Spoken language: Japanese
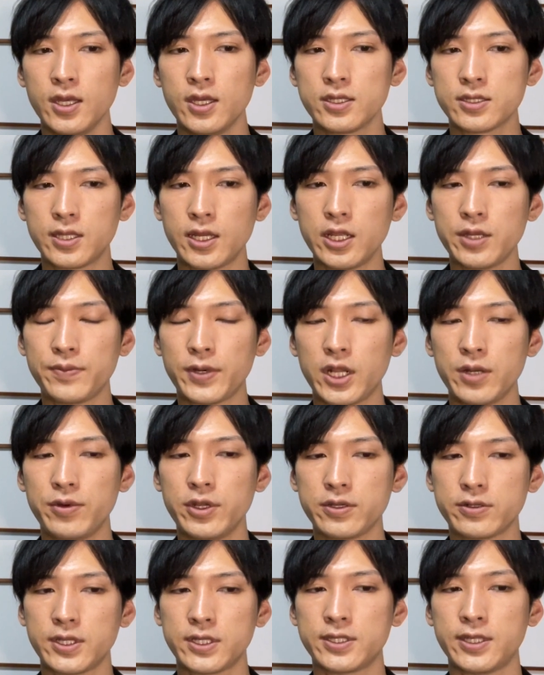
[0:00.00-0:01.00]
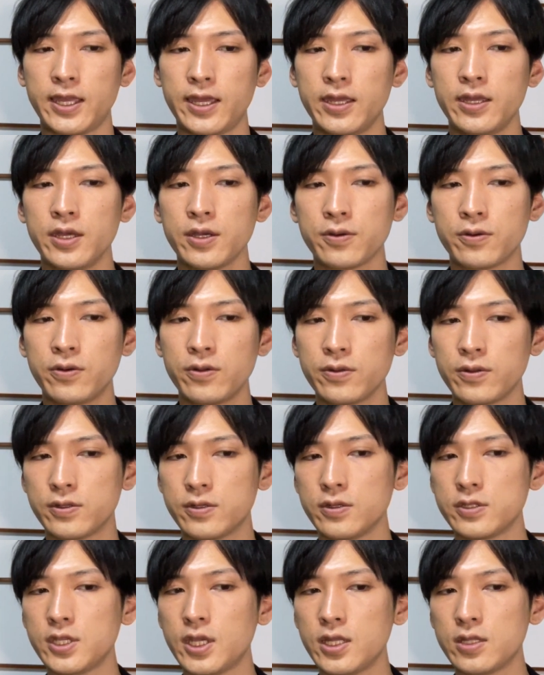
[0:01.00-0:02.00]
さらにパラボリックですね、この
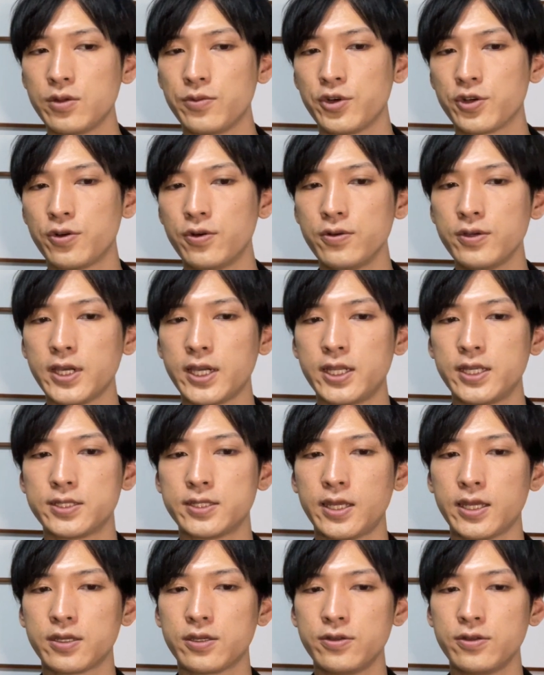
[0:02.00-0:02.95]
ドットチャートも今回ですね、